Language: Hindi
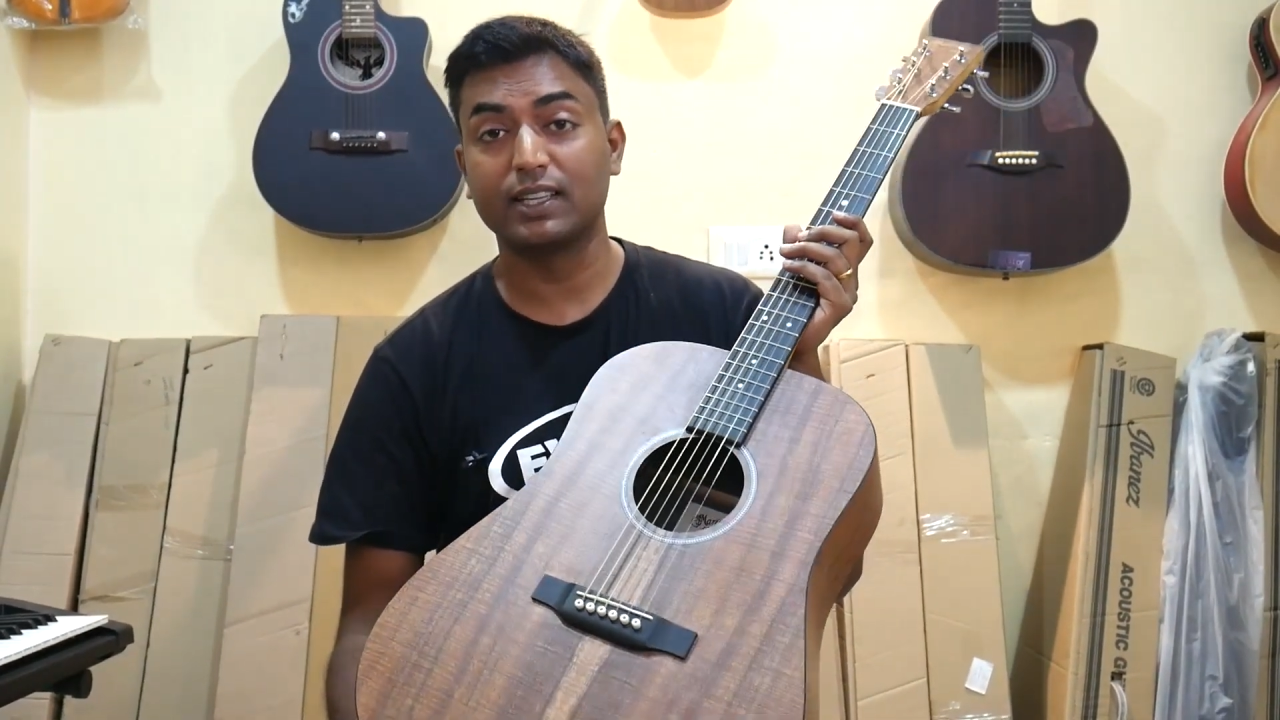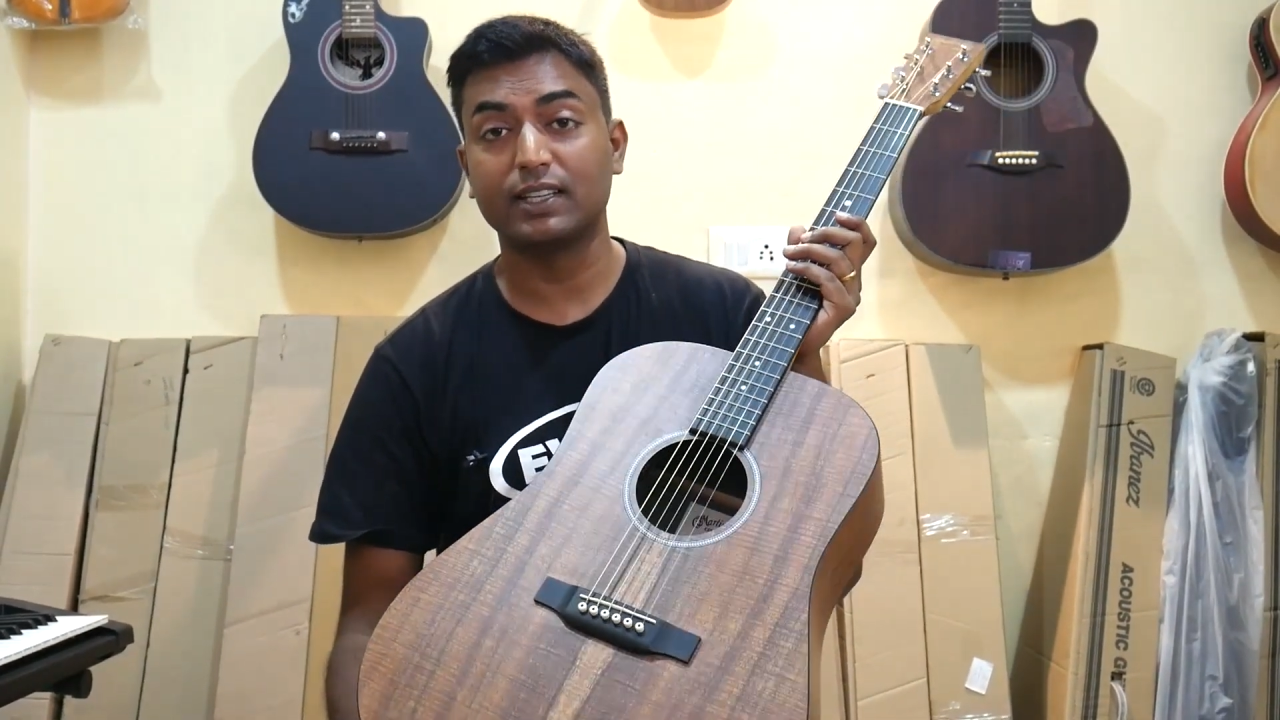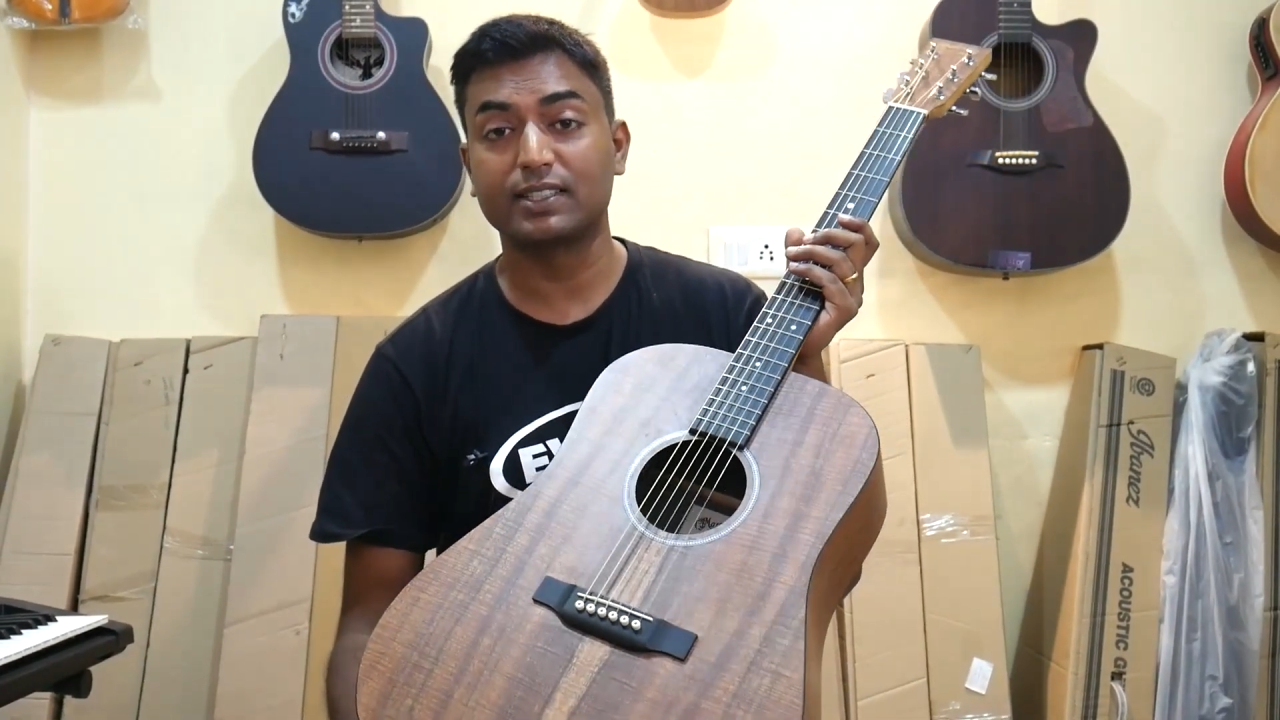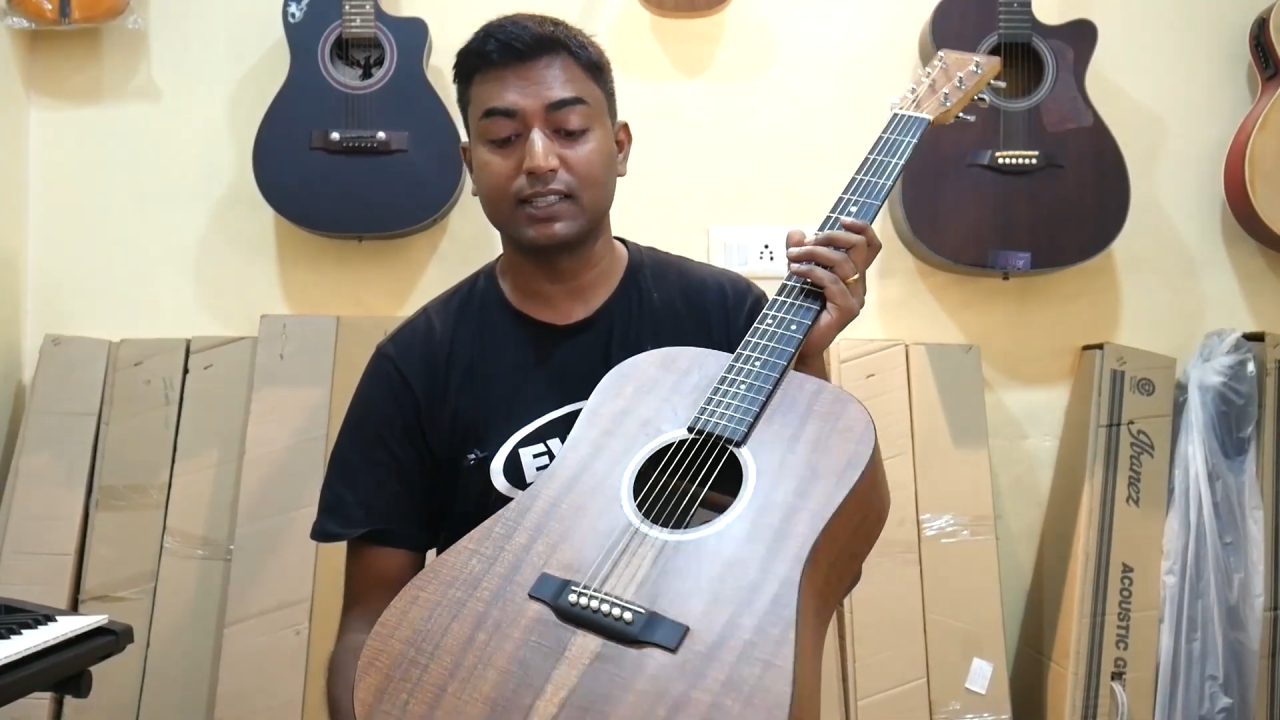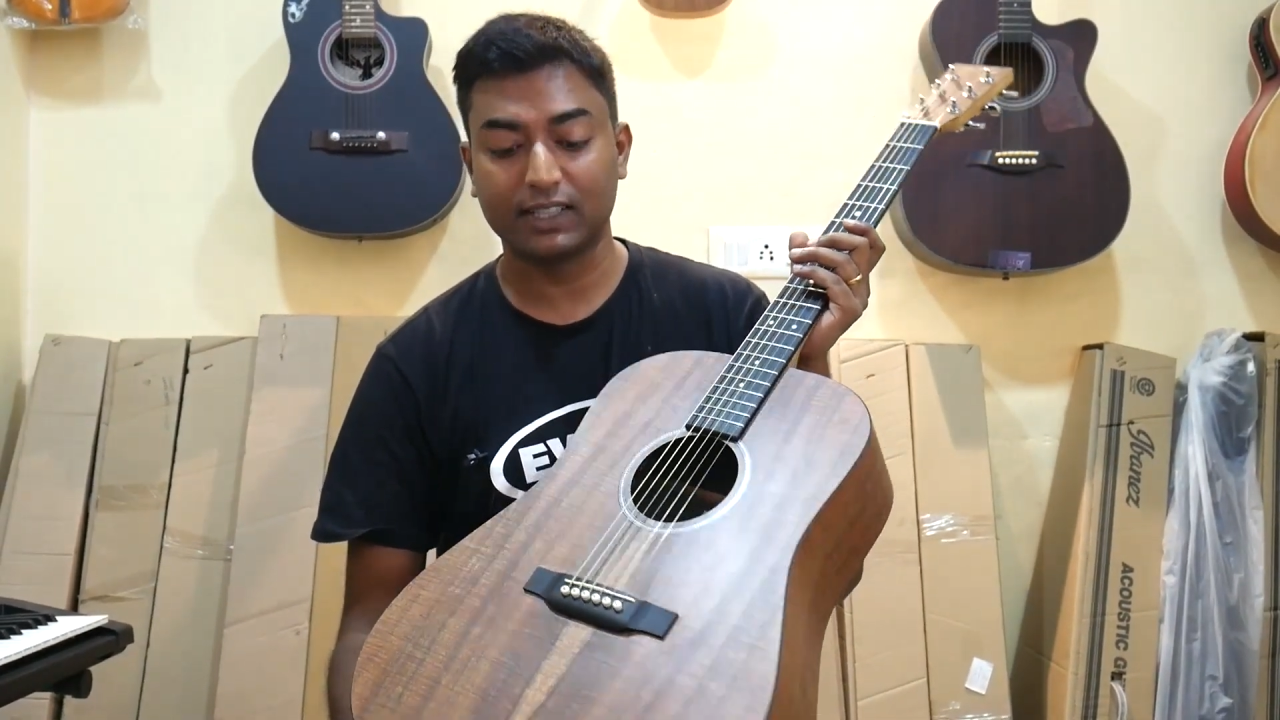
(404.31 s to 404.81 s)
है
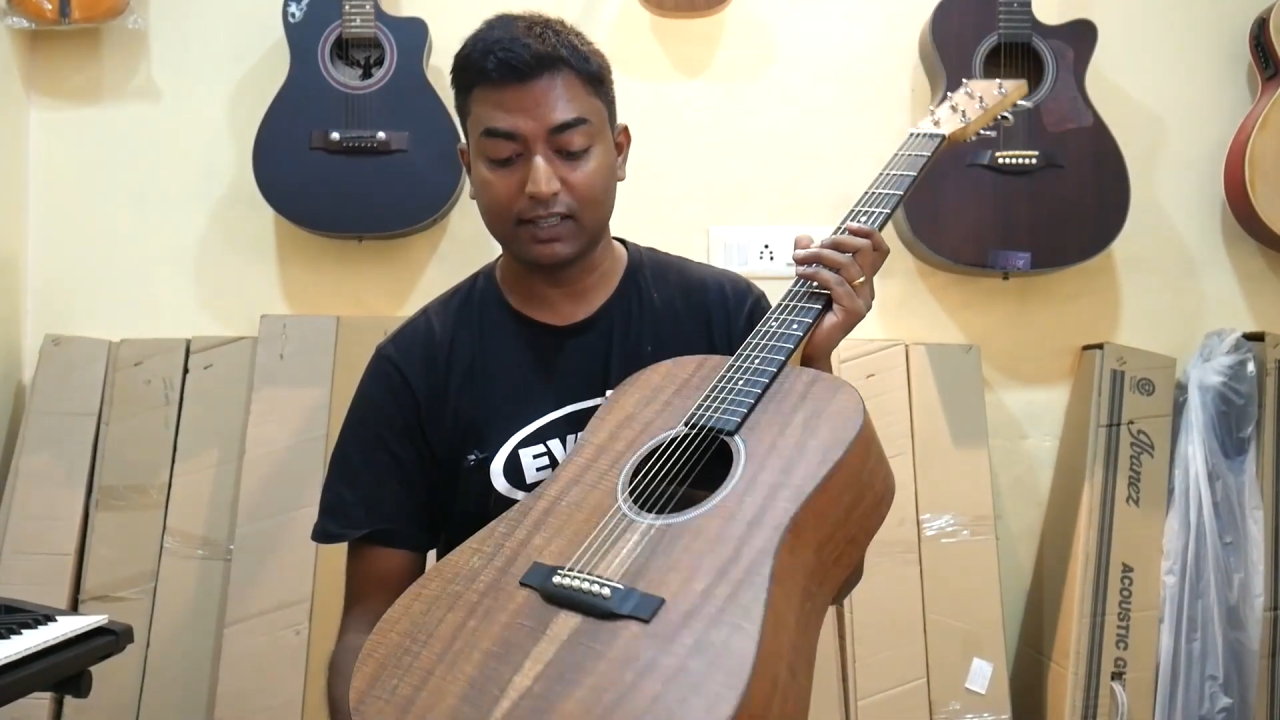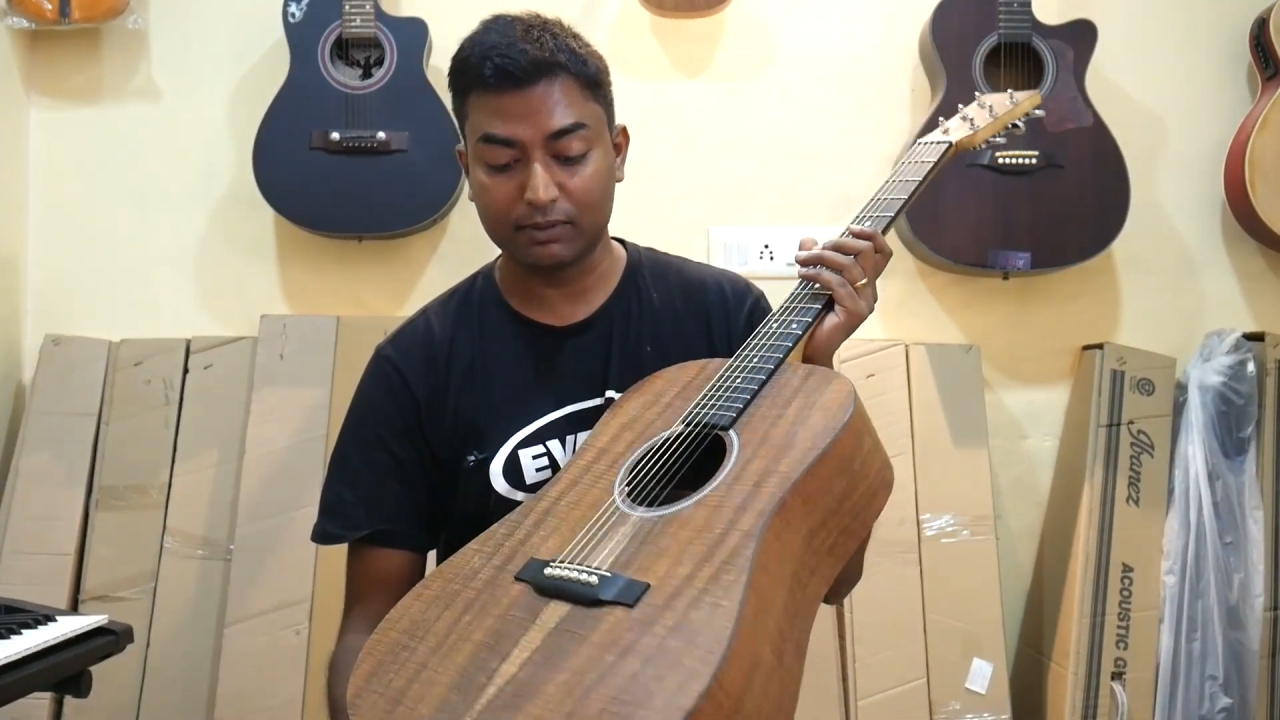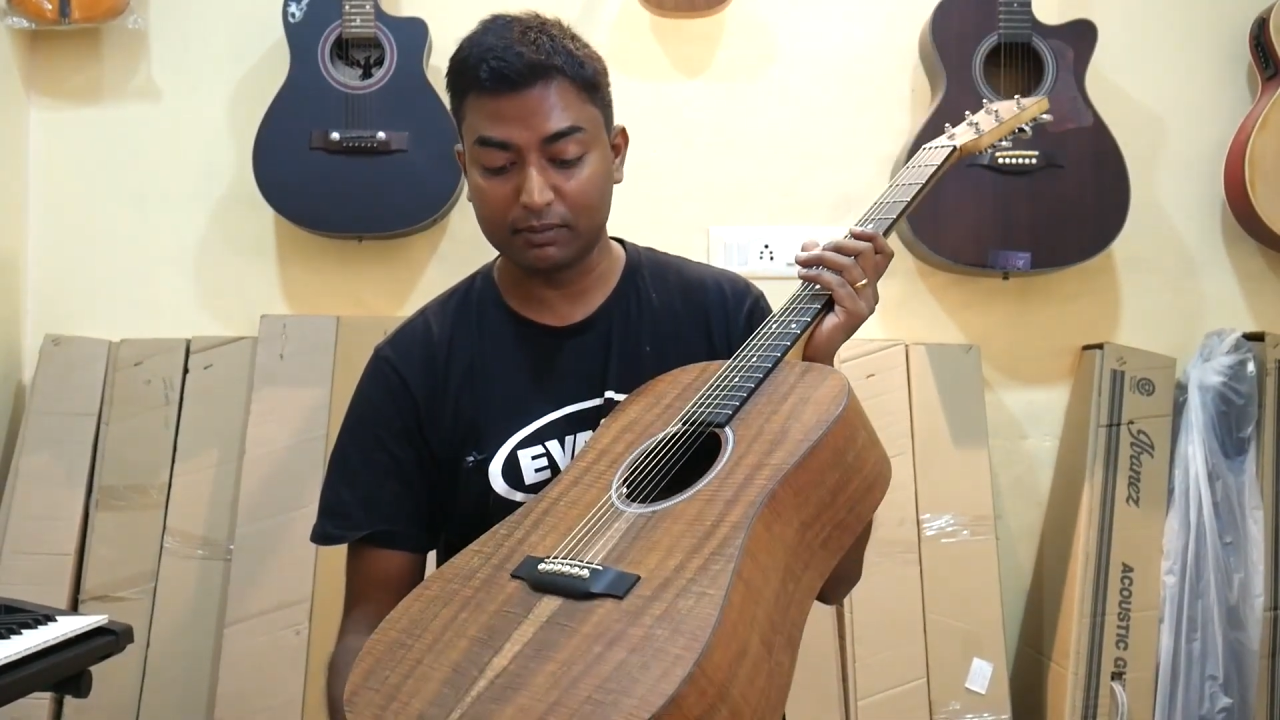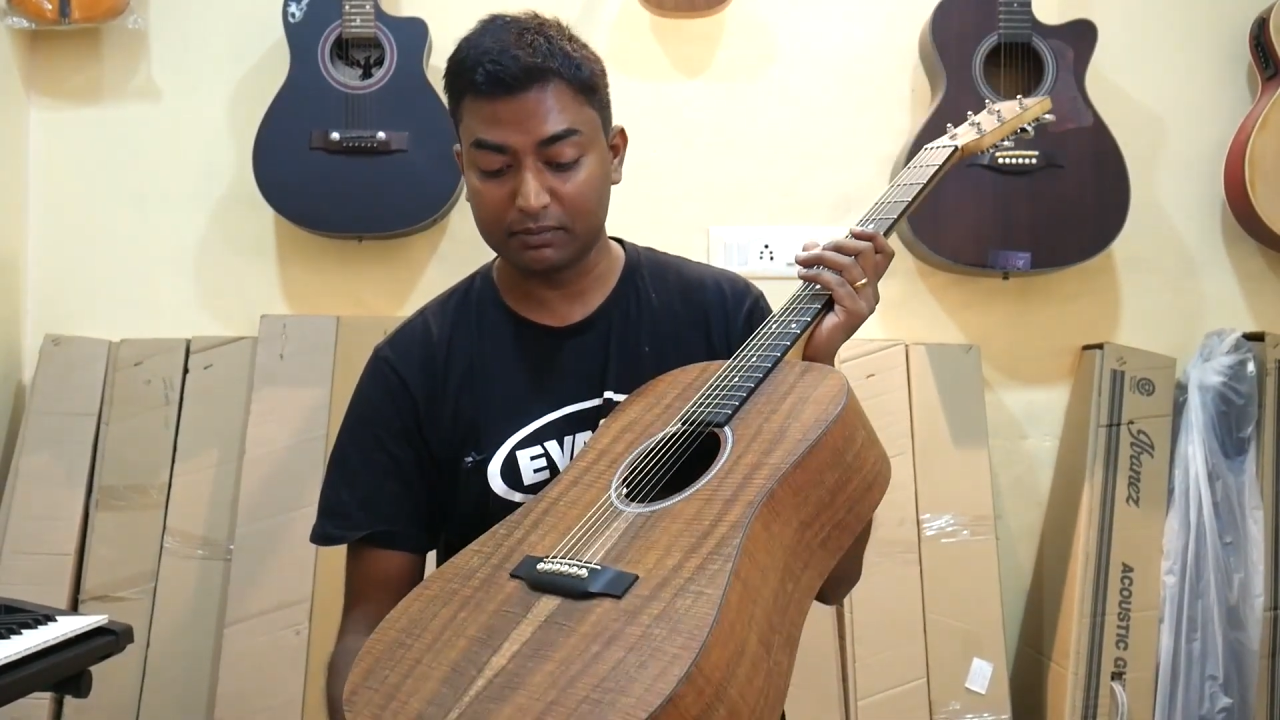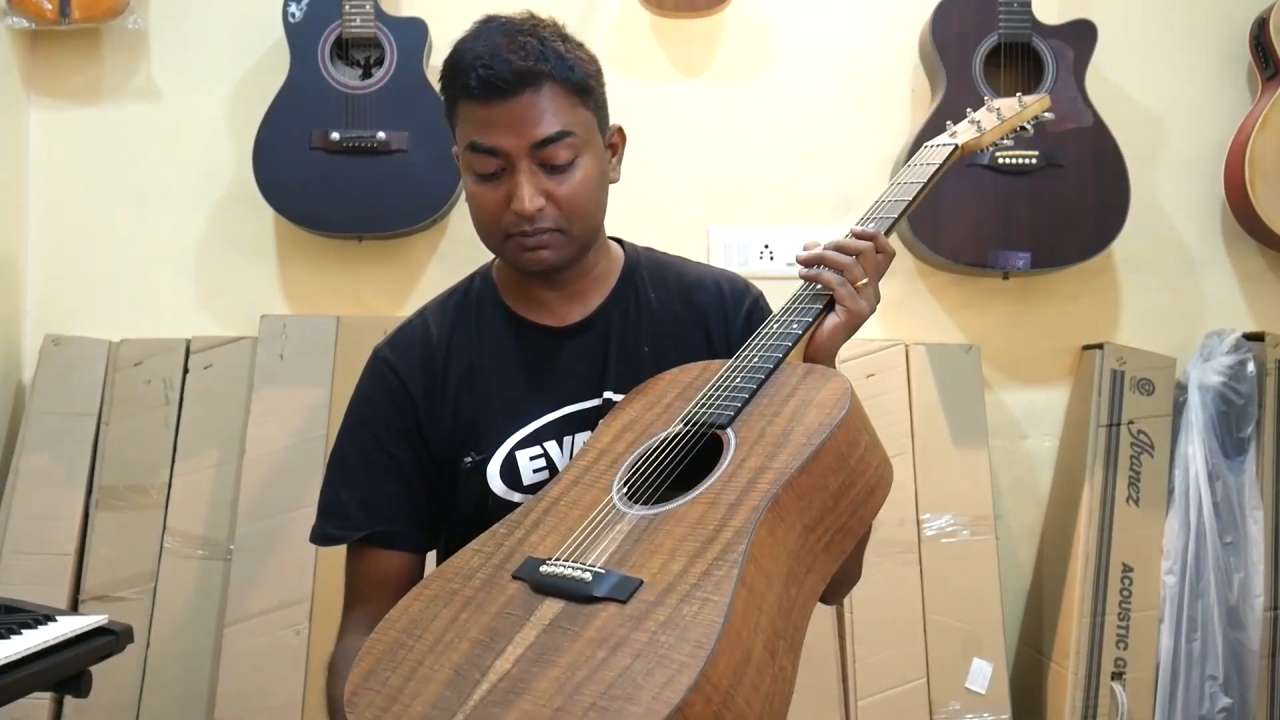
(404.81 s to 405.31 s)
इस गिटार में